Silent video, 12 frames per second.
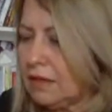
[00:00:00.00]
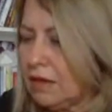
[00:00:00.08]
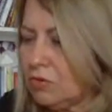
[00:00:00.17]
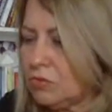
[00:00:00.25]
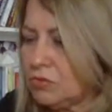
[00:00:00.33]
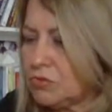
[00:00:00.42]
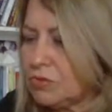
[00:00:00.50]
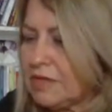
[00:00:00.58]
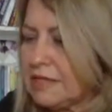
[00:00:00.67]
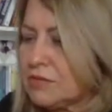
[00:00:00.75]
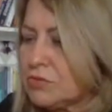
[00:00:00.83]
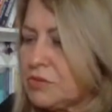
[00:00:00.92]
Alguns
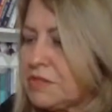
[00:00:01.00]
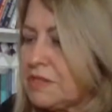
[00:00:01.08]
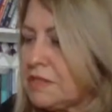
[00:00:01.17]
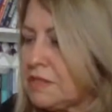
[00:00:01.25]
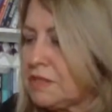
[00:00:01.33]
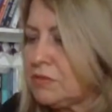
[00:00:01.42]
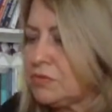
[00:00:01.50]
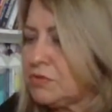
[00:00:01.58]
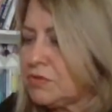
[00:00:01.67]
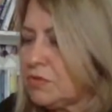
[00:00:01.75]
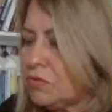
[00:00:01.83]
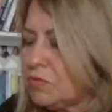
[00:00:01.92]

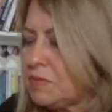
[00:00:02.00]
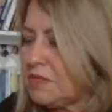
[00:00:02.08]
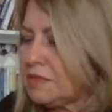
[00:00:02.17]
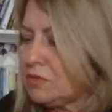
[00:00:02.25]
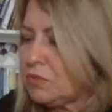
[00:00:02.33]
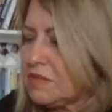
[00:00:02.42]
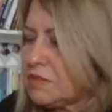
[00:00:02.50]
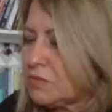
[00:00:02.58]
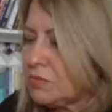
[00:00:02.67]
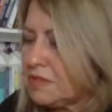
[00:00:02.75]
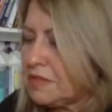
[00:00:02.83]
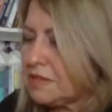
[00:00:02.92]
coraçõezinhos, algumas
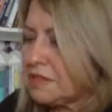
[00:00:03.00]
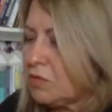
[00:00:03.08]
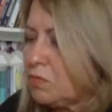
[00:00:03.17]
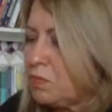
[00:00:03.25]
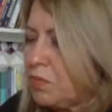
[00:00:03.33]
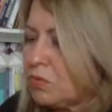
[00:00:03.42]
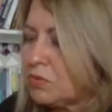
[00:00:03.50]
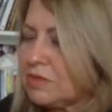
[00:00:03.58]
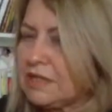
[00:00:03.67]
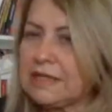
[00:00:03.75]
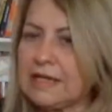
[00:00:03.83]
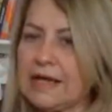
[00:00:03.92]
situações estão um pouco
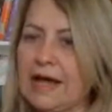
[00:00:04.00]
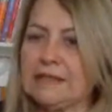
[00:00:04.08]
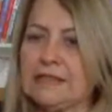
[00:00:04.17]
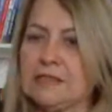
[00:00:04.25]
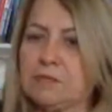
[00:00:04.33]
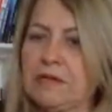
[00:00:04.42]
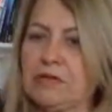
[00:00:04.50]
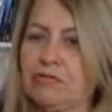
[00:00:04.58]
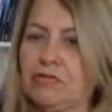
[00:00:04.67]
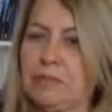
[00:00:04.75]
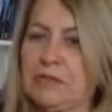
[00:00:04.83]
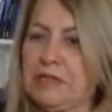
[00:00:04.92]
delicadas para os
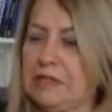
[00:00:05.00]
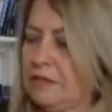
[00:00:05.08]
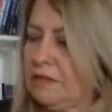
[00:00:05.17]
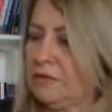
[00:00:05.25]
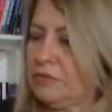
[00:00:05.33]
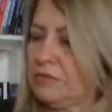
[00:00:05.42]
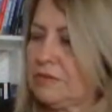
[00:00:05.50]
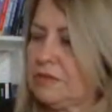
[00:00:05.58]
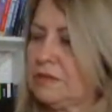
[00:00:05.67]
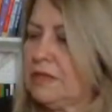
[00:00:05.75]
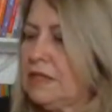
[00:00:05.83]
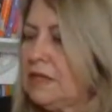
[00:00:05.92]
geminianos,
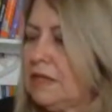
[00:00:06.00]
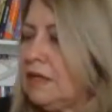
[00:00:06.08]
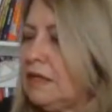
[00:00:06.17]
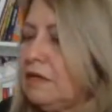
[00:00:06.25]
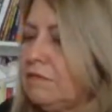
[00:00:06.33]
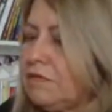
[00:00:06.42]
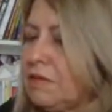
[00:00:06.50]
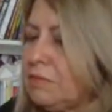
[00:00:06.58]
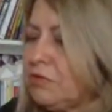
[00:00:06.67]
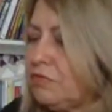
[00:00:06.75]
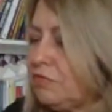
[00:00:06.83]
e vamos